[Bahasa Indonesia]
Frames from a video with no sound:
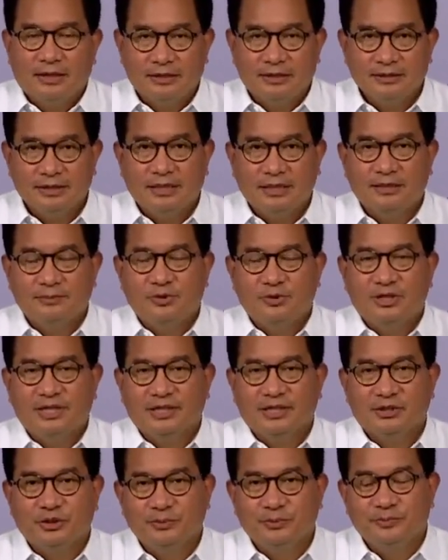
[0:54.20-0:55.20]

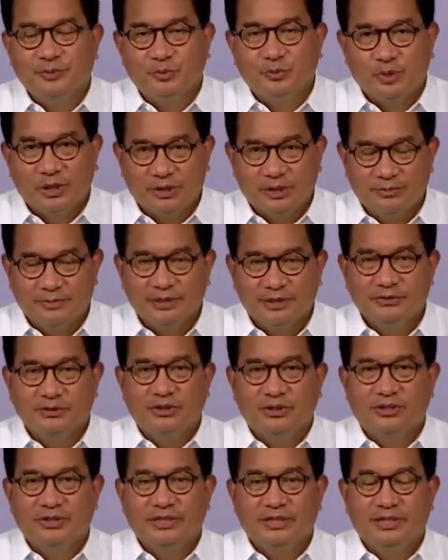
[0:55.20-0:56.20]
Assalamualaikum
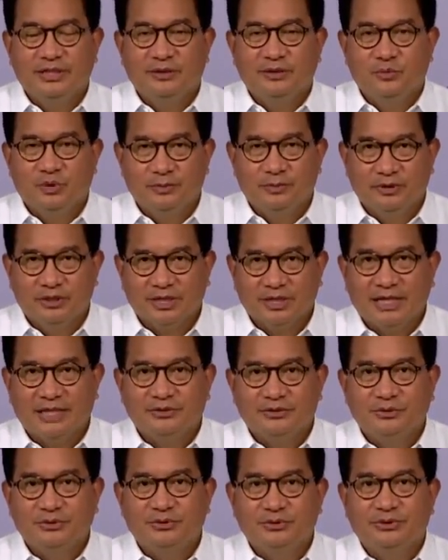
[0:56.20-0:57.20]
warahmatullahi
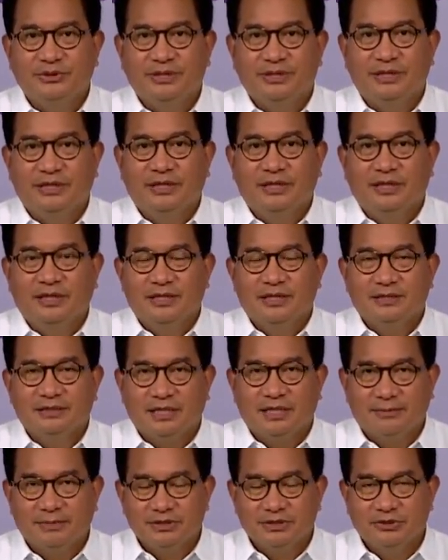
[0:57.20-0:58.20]
wabarakatuh.
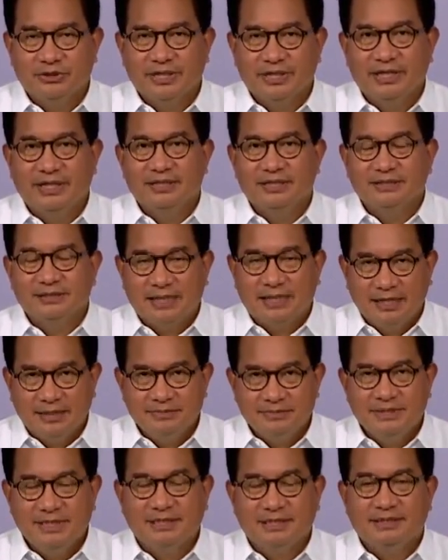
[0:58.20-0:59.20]
Selamat sore,
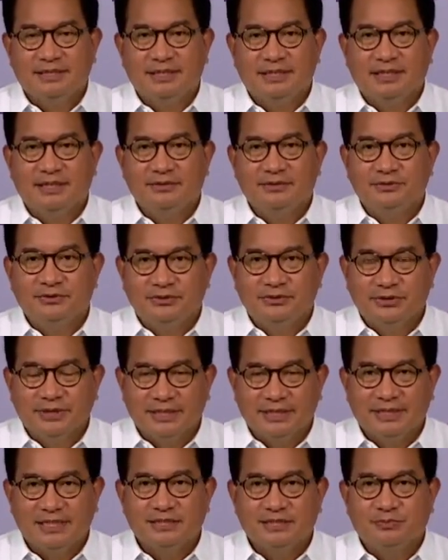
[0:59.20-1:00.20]
salam sejahtera untuk
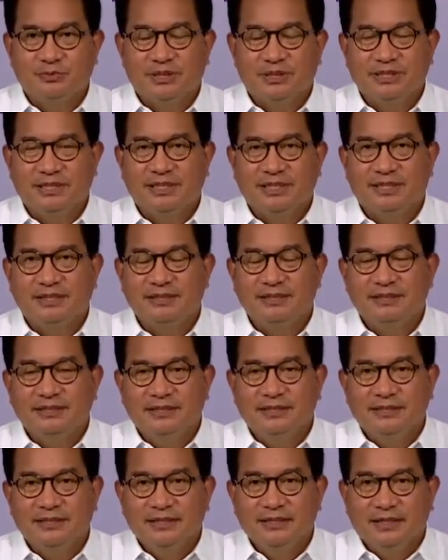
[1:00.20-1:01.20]
kita semuanya.
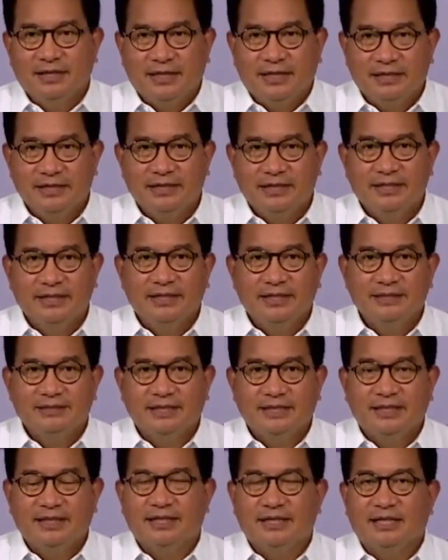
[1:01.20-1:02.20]
Hari ini
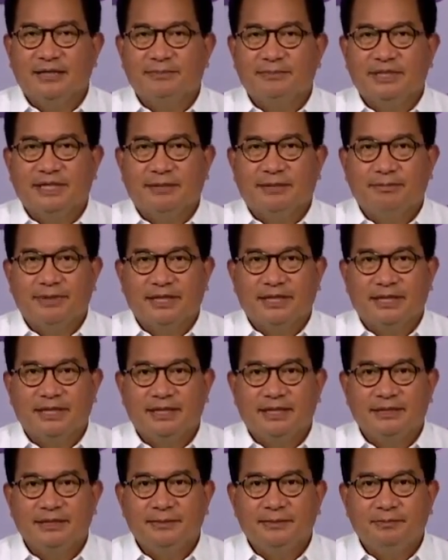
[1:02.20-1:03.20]
saya akan
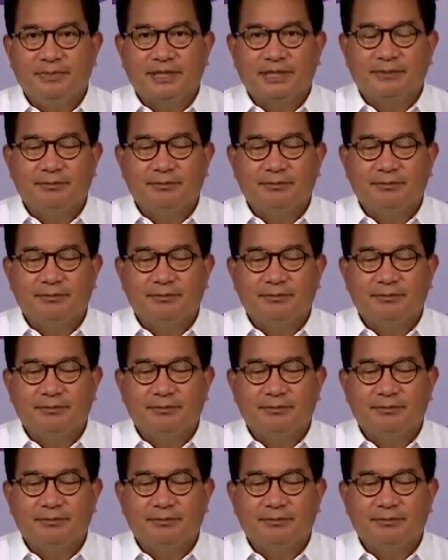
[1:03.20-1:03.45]
menyampaikan